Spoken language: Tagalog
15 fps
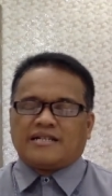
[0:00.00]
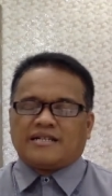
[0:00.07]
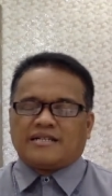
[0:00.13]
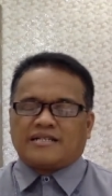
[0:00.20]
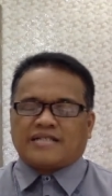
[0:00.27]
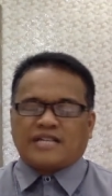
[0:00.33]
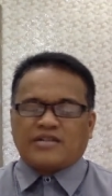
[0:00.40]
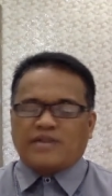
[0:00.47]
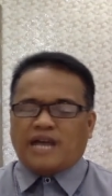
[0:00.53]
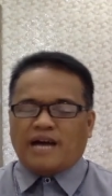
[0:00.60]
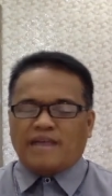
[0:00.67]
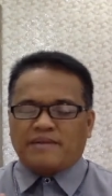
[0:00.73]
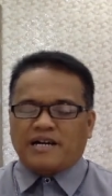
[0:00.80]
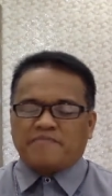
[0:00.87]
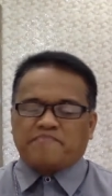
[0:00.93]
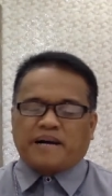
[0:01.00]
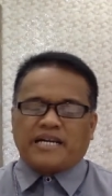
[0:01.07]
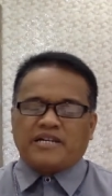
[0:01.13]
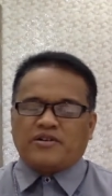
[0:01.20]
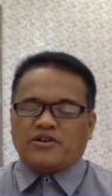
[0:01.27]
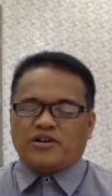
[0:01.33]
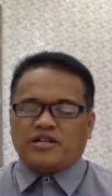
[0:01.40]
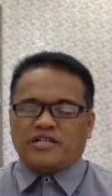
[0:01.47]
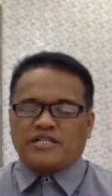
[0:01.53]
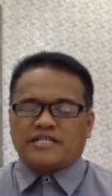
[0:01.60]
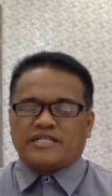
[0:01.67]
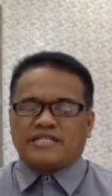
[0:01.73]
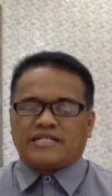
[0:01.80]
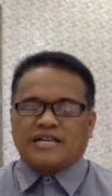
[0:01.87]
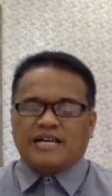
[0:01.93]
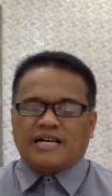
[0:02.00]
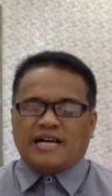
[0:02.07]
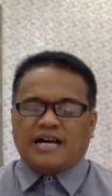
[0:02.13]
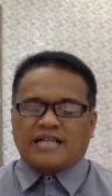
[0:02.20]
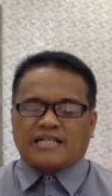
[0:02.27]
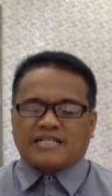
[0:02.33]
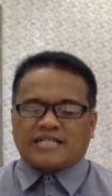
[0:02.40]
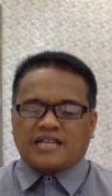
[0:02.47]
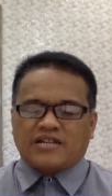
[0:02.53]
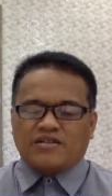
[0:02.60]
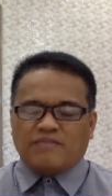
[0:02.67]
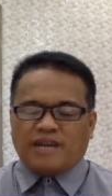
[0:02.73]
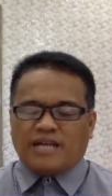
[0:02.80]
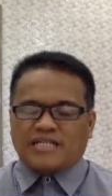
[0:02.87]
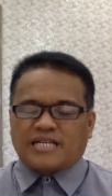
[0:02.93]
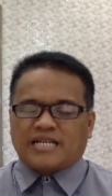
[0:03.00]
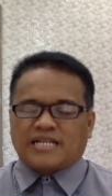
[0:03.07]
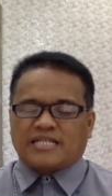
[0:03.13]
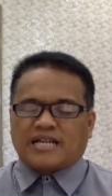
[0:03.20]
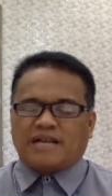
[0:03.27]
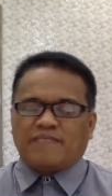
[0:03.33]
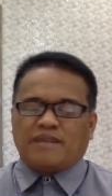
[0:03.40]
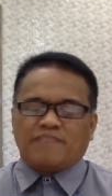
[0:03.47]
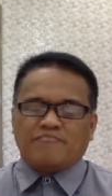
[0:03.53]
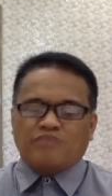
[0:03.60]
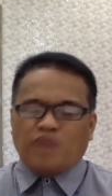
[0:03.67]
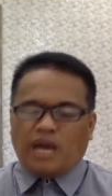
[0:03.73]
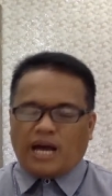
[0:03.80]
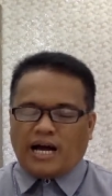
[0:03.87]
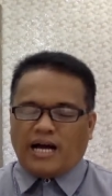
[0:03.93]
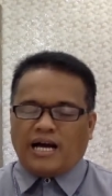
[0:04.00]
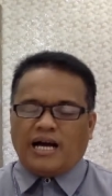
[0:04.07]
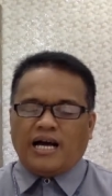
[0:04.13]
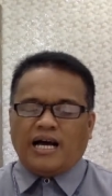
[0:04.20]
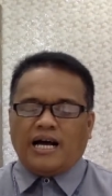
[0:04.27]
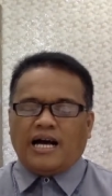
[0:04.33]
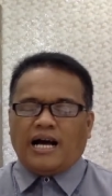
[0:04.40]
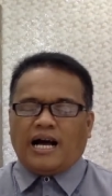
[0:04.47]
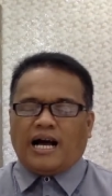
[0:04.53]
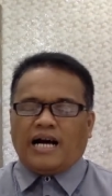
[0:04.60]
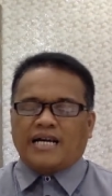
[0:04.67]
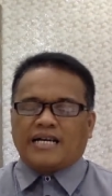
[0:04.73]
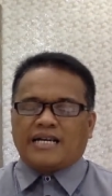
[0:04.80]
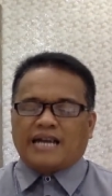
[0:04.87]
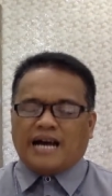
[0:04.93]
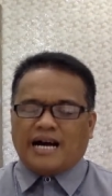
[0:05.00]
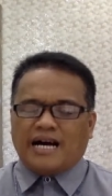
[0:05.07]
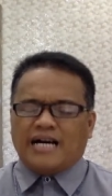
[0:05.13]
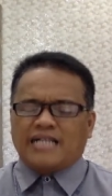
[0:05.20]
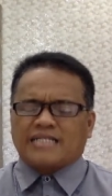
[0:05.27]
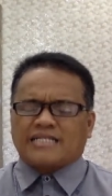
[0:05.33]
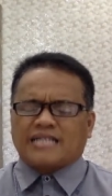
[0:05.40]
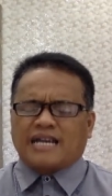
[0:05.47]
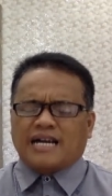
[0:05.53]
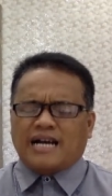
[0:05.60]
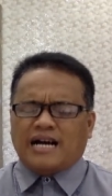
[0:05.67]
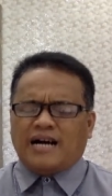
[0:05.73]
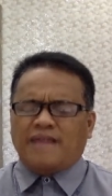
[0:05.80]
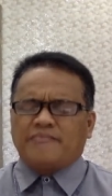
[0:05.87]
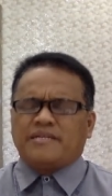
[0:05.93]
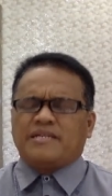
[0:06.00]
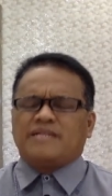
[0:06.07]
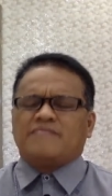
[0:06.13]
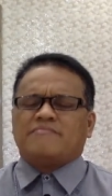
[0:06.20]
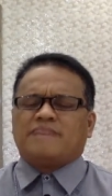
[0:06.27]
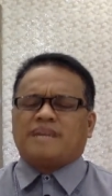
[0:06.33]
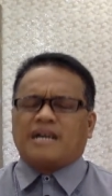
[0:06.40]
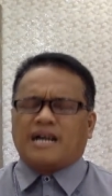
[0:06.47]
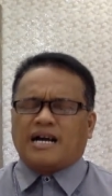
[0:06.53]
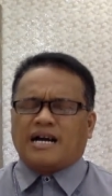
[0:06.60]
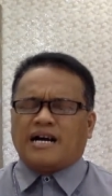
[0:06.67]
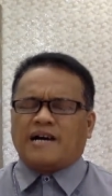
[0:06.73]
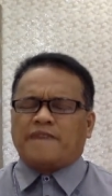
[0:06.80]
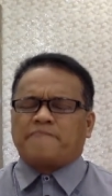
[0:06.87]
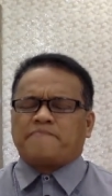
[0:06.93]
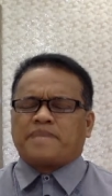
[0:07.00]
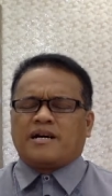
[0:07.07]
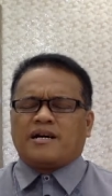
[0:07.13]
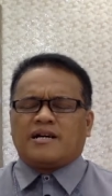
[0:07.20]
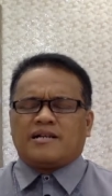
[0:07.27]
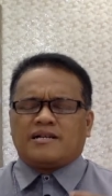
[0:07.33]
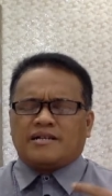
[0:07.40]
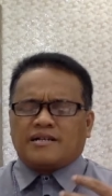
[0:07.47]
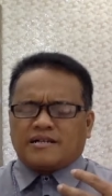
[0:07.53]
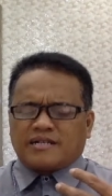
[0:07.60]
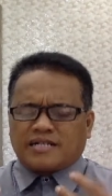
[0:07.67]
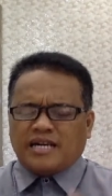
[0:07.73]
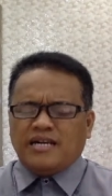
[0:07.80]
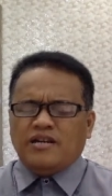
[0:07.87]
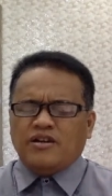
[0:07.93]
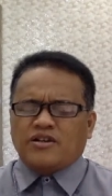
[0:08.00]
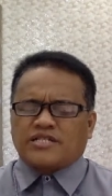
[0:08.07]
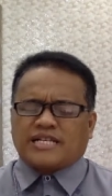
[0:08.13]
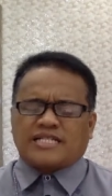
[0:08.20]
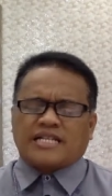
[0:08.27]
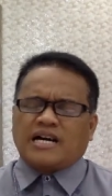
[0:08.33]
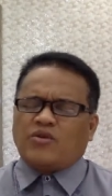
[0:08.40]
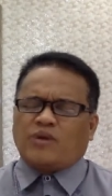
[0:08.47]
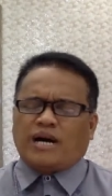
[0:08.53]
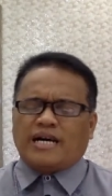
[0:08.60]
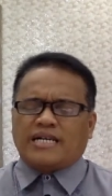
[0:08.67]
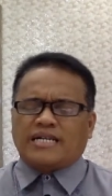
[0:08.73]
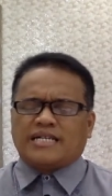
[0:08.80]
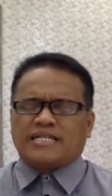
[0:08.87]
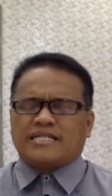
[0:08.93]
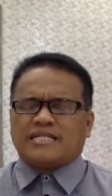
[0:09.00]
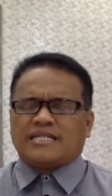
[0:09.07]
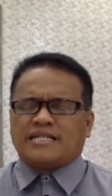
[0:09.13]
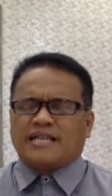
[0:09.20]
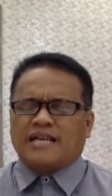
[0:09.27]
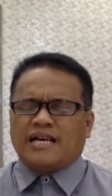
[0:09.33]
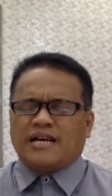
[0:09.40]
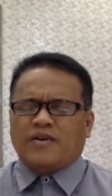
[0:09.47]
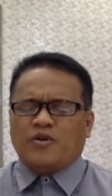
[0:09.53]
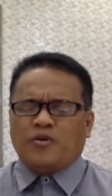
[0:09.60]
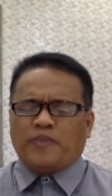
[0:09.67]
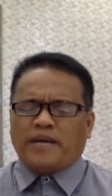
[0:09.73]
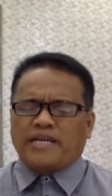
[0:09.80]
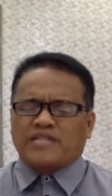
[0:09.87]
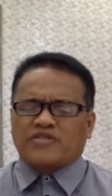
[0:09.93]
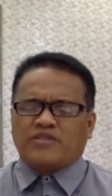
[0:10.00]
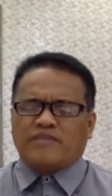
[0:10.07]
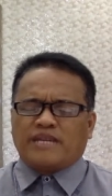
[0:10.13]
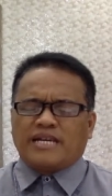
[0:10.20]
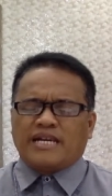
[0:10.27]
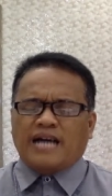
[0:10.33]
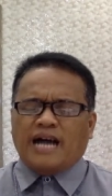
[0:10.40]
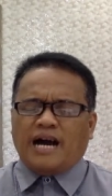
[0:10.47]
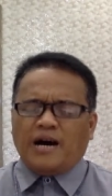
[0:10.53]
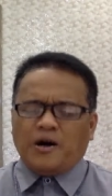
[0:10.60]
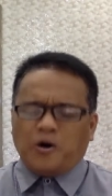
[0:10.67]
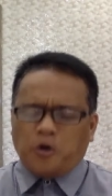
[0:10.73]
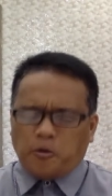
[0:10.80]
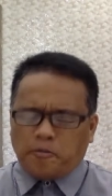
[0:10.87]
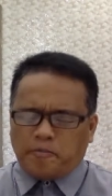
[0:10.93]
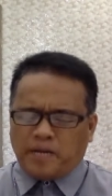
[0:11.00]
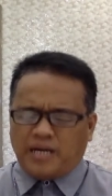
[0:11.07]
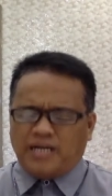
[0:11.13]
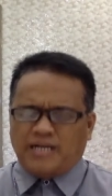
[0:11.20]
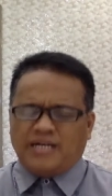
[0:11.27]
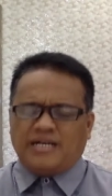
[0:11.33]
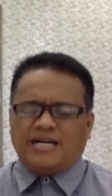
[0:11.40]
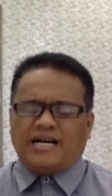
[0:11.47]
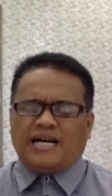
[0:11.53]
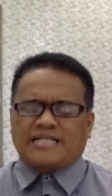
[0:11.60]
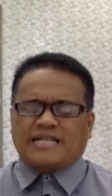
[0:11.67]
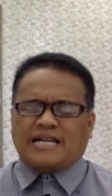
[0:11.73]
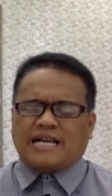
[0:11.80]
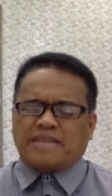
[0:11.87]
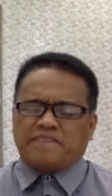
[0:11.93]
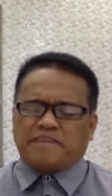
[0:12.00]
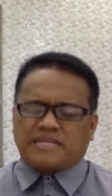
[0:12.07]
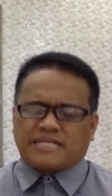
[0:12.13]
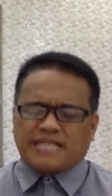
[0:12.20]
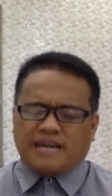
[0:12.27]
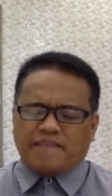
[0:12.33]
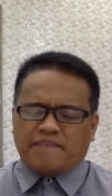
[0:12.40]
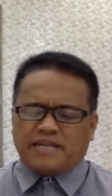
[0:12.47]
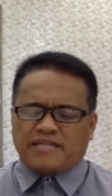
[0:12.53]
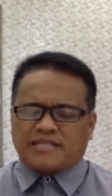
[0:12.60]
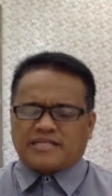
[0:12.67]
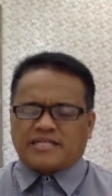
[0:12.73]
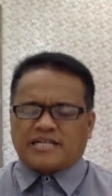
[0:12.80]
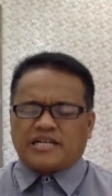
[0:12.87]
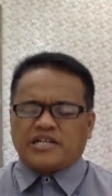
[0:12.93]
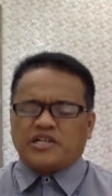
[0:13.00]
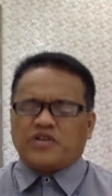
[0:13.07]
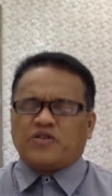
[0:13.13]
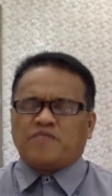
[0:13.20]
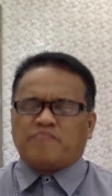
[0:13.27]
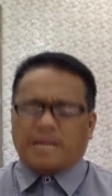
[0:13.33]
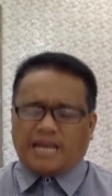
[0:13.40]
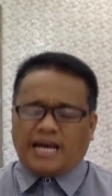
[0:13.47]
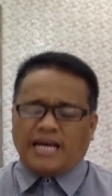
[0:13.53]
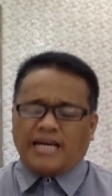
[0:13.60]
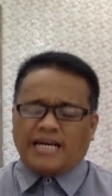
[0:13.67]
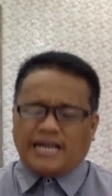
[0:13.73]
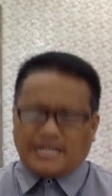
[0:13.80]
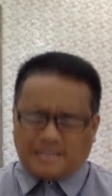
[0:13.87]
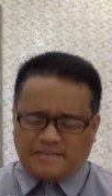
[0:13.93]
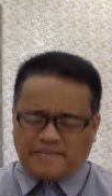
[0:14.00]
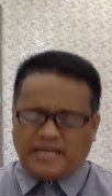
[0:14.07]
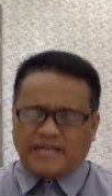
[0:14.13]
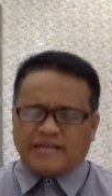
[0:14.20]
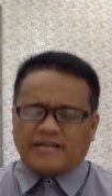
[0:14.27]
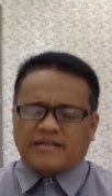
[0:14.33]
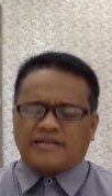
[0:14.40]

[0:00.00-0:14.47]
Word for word: sa iyo lamang, Panginoon, at sa iyong mga salita magmula ang lahat ng aming mga kilos at gawain upang ito'y maging angkop at karapat-dapat sa iyong banal na harapan.